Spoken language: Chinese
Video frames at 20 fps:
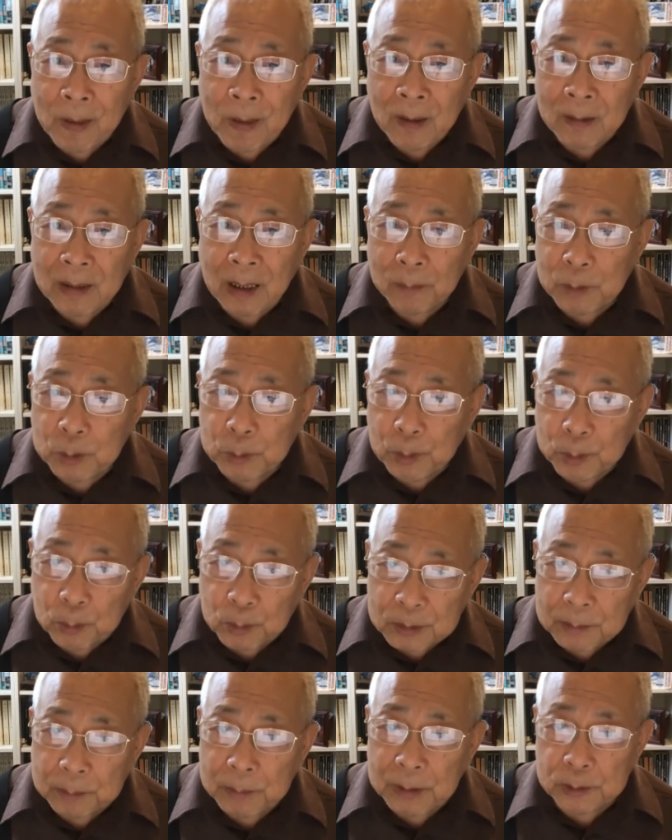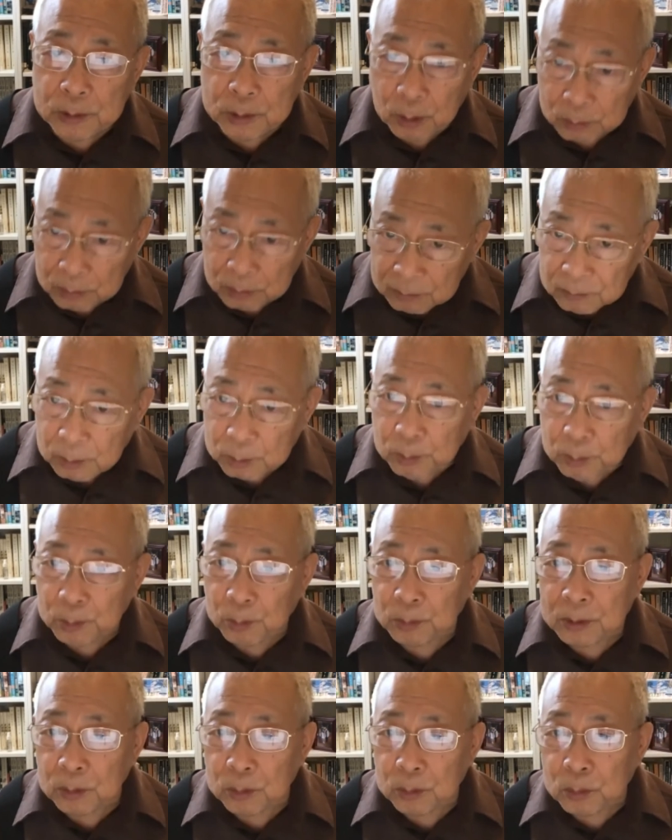他们对我这么小人物，对我
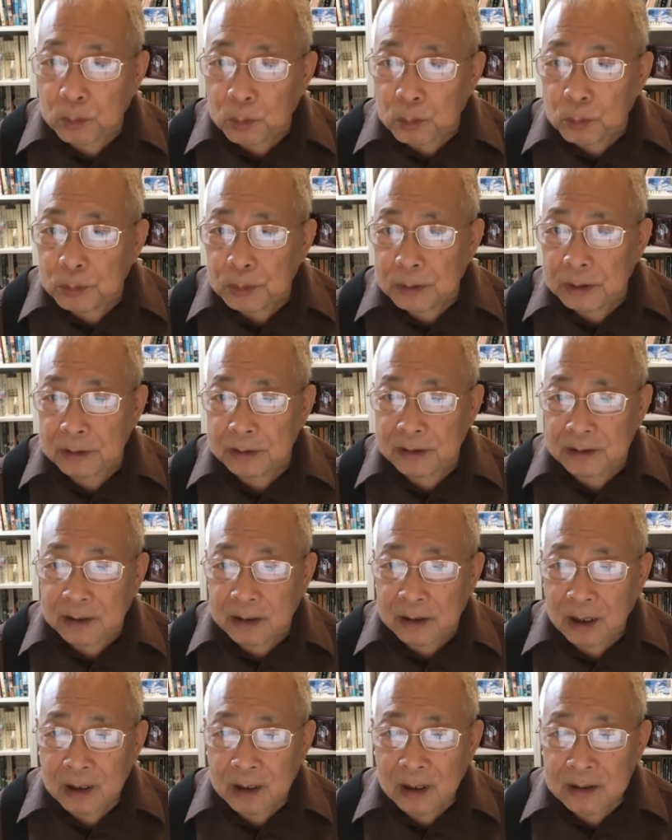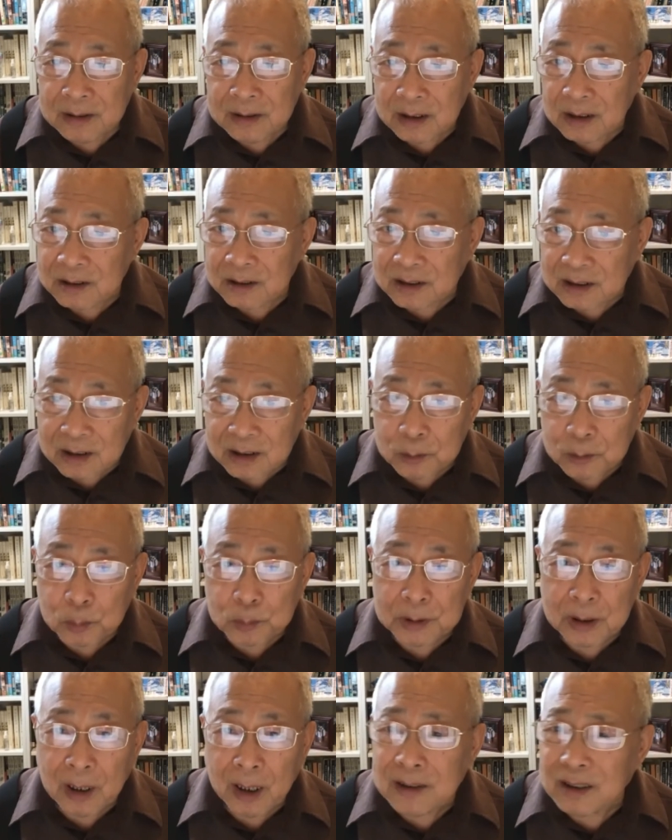这种共情，这个这个什么东
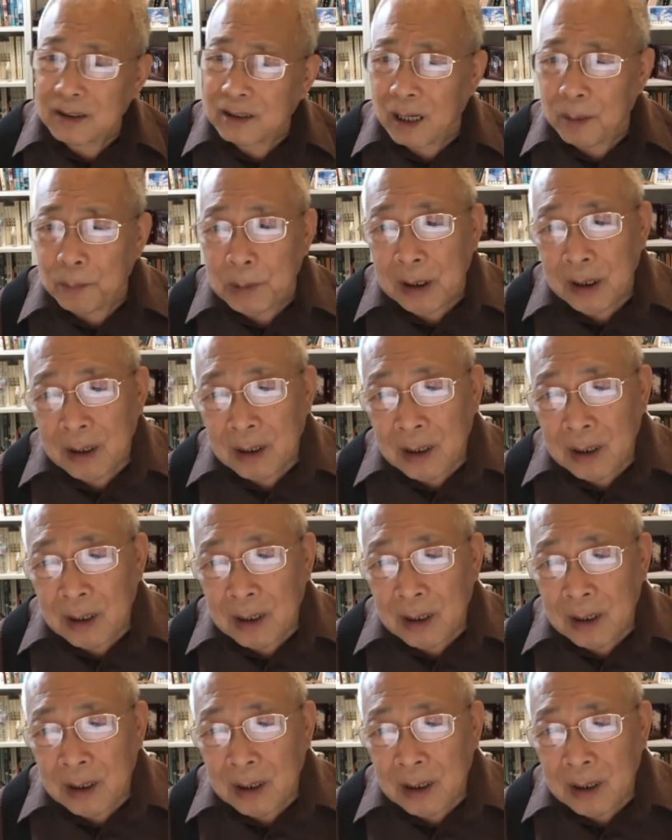西，而且他们